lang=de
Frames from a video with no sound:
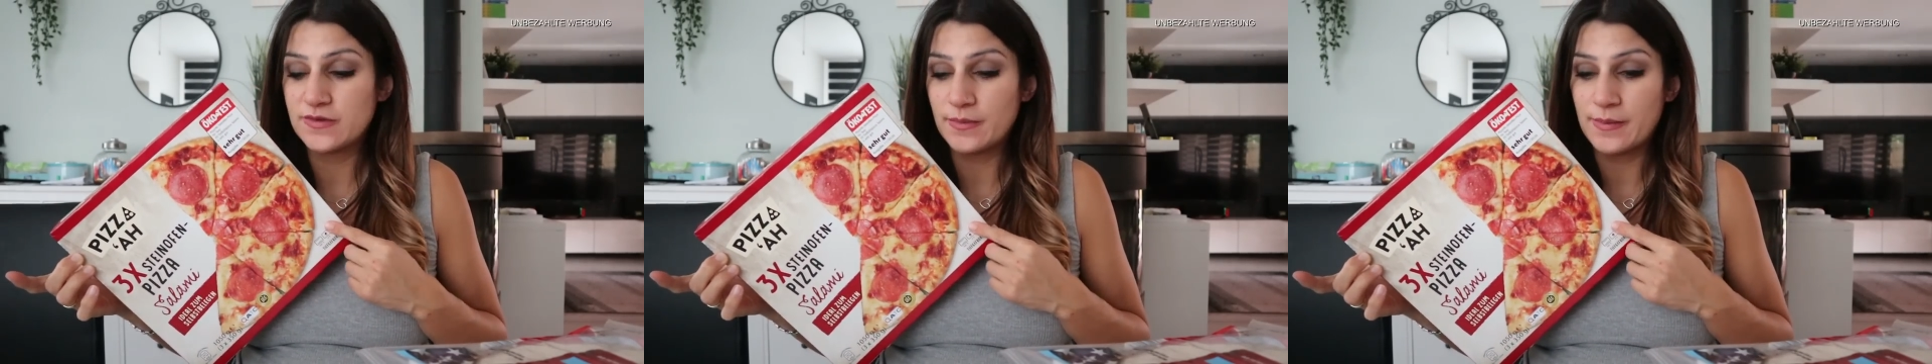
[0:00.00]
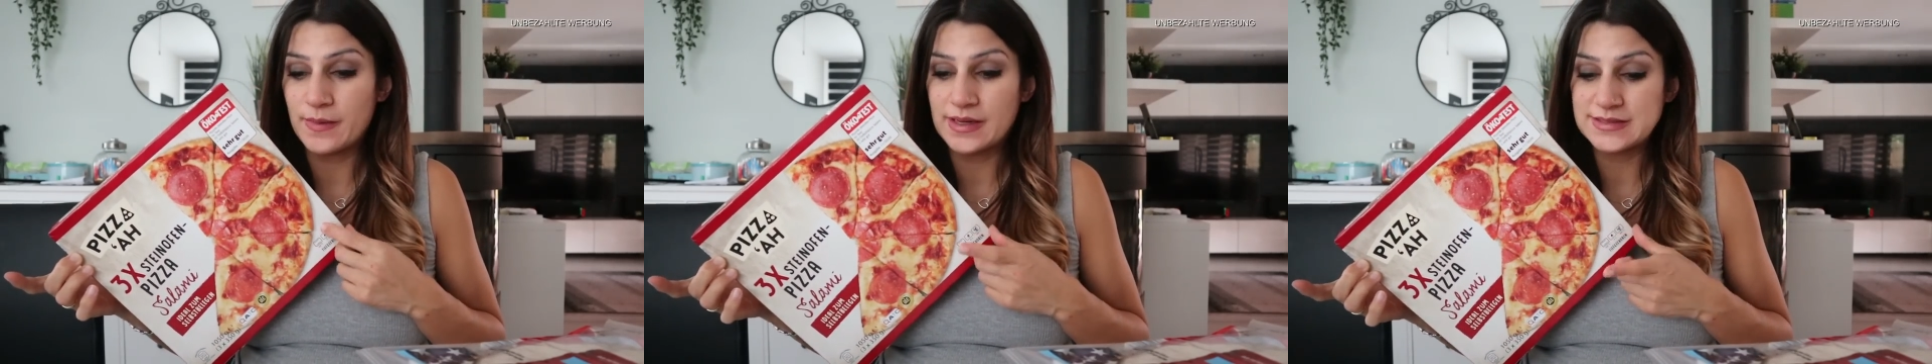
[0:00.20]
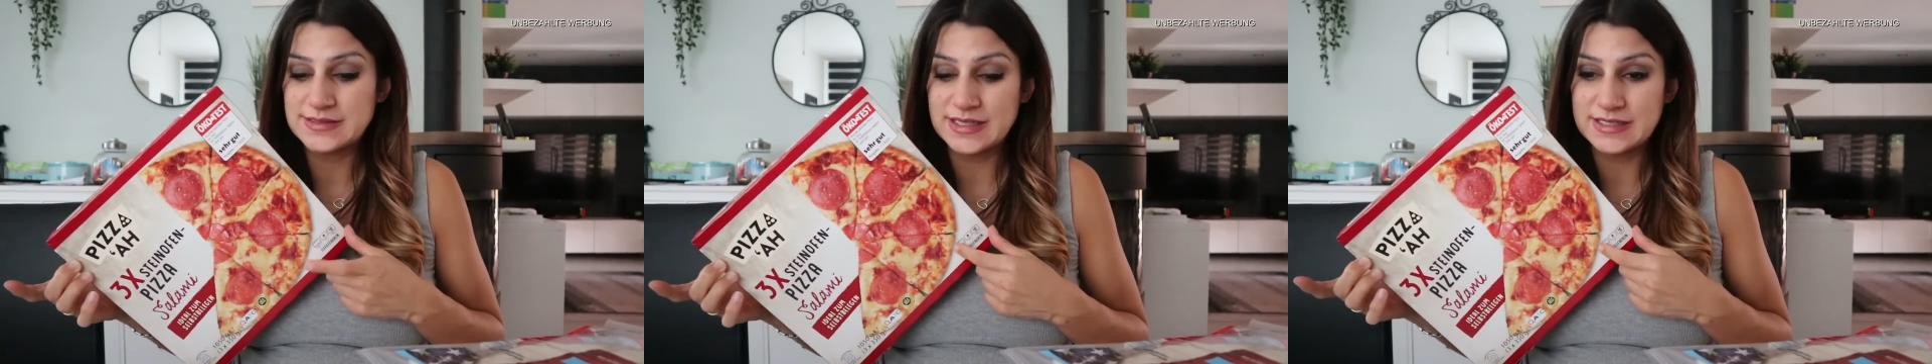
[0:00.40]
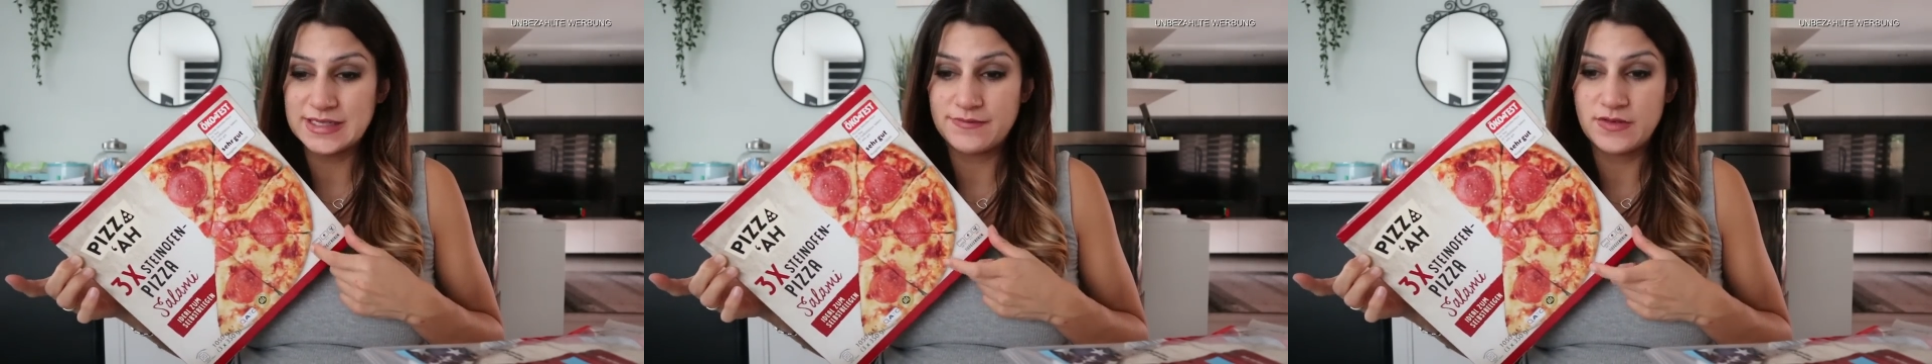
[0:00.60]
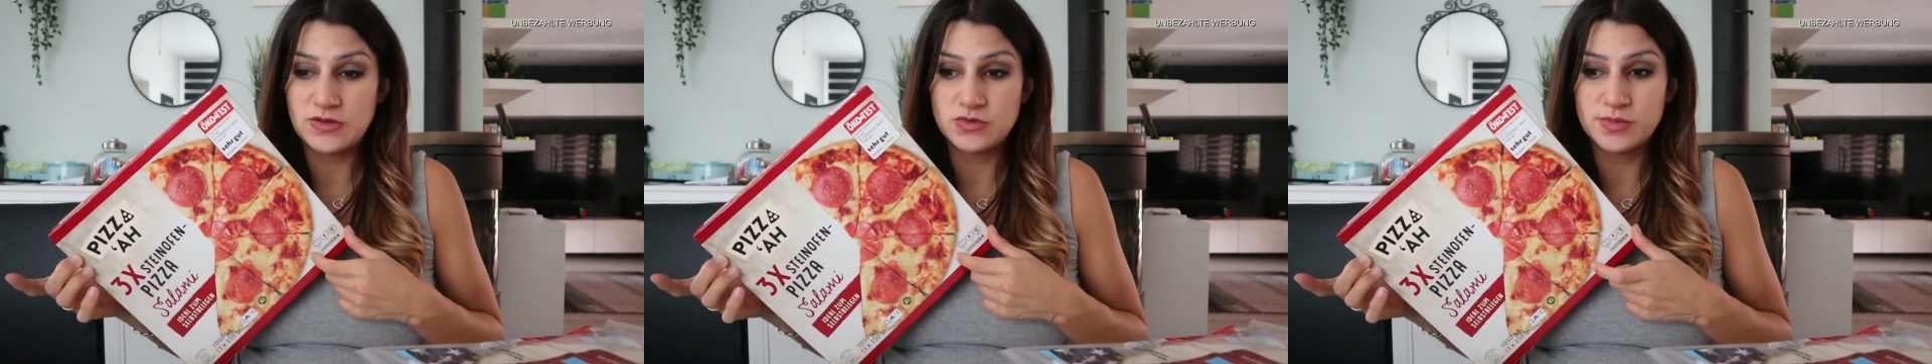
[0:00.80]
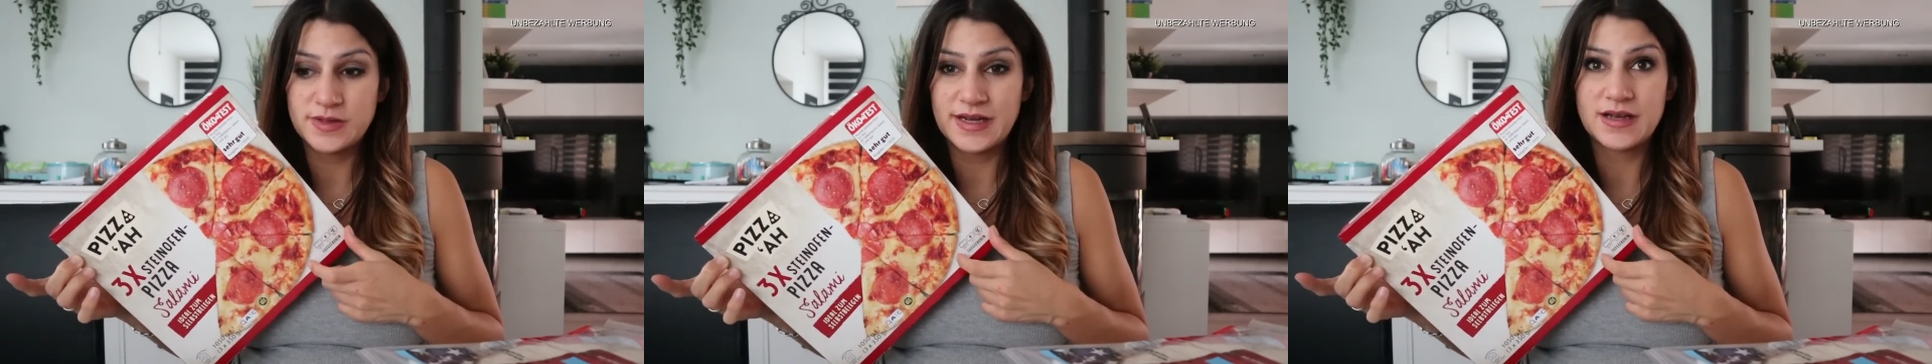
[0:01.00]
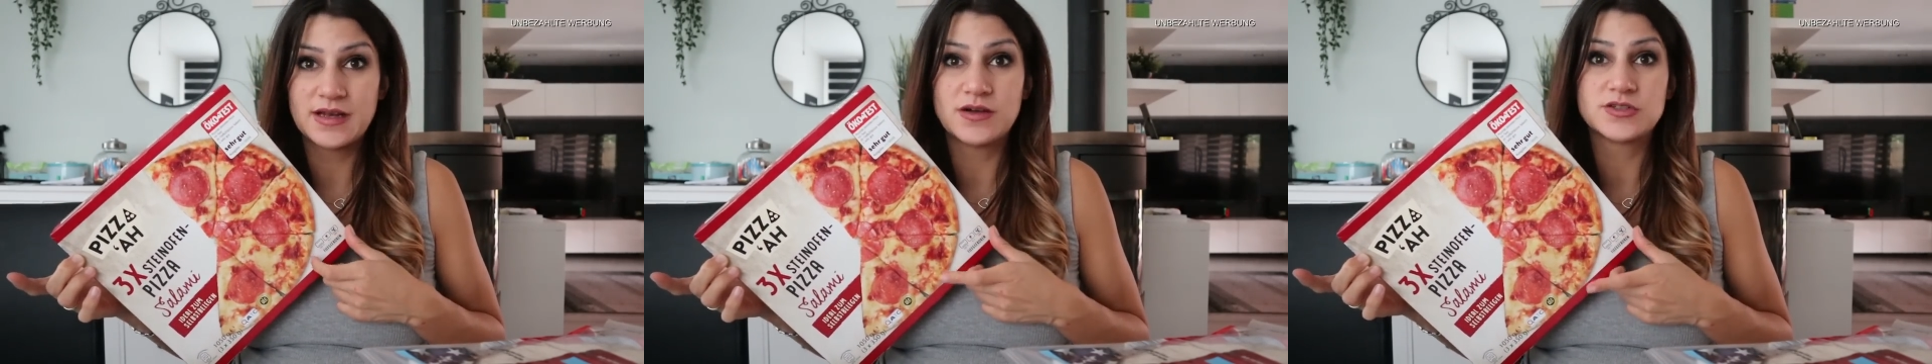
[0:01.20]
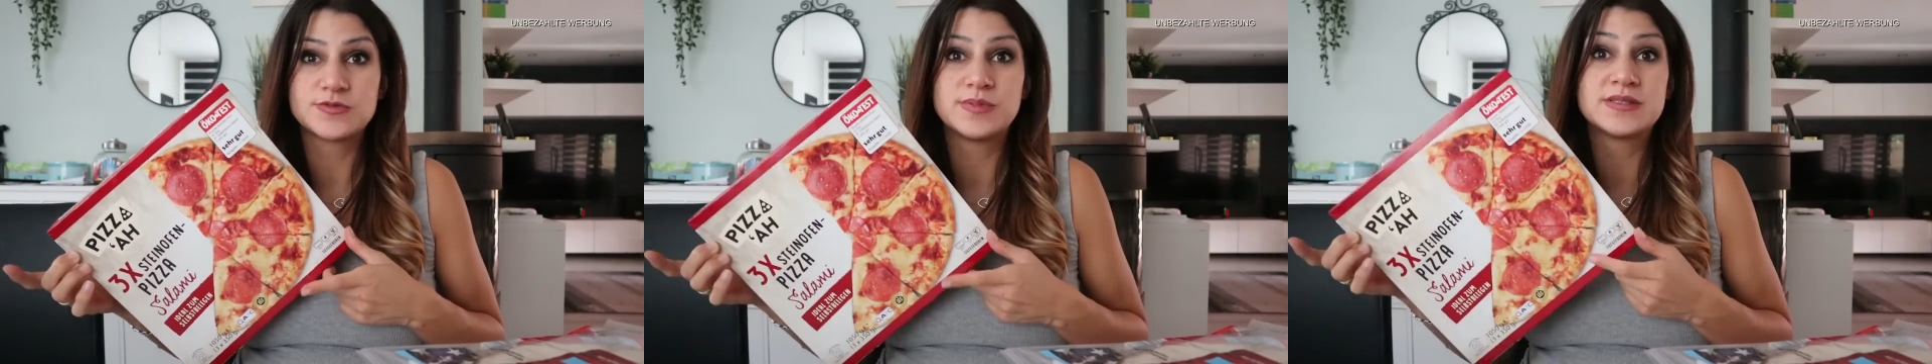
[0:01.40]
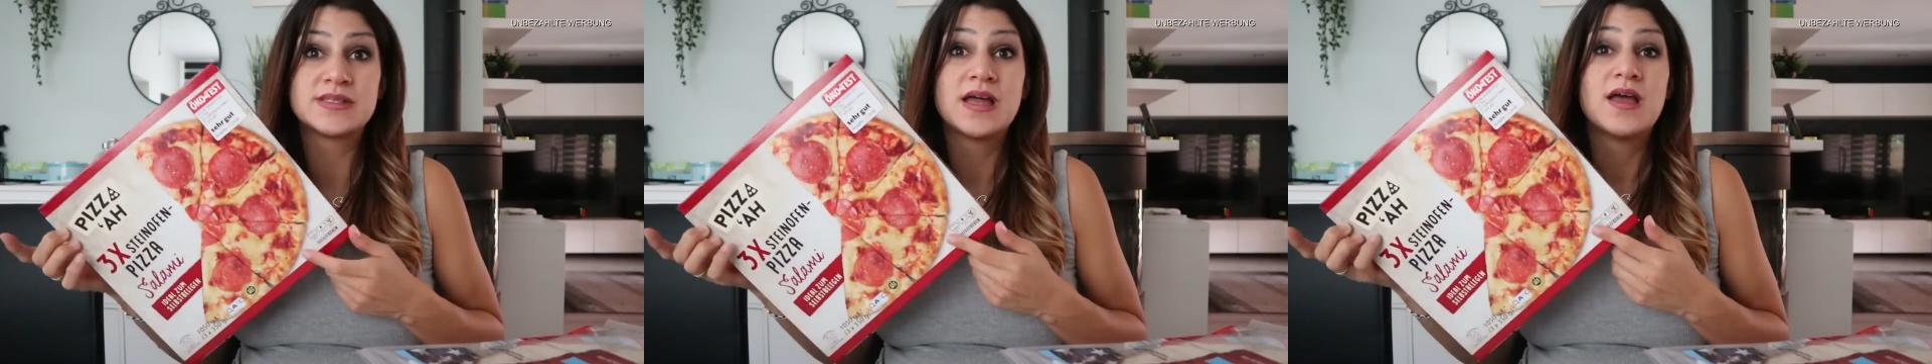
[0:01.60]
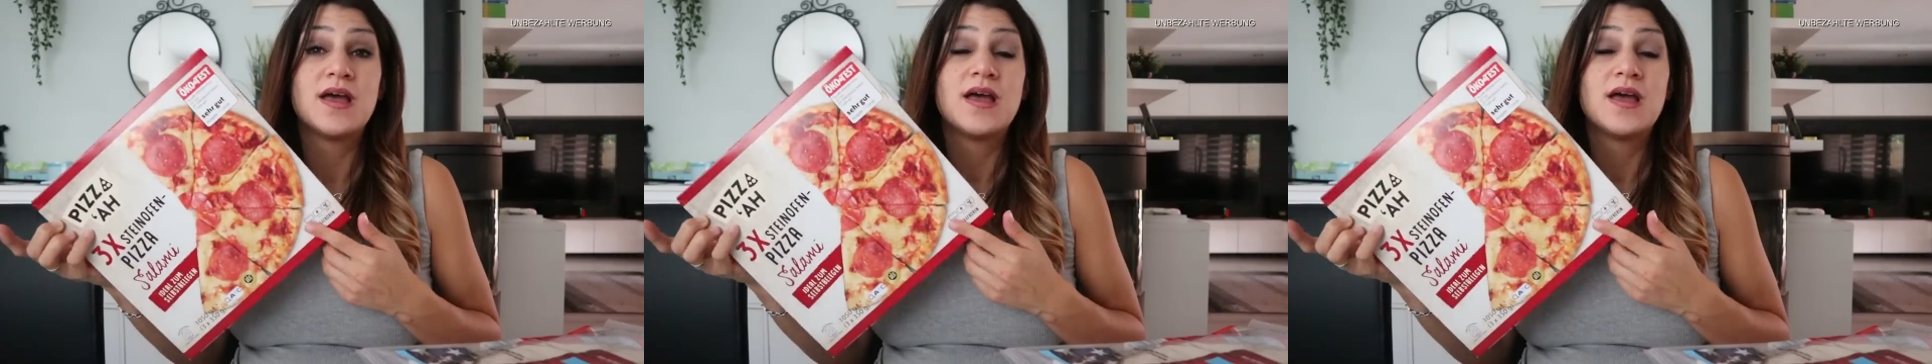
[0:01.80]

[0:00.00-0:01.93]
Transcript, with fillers: Und mein Mann gesagt hat, wenn du im Krankenhaus bist,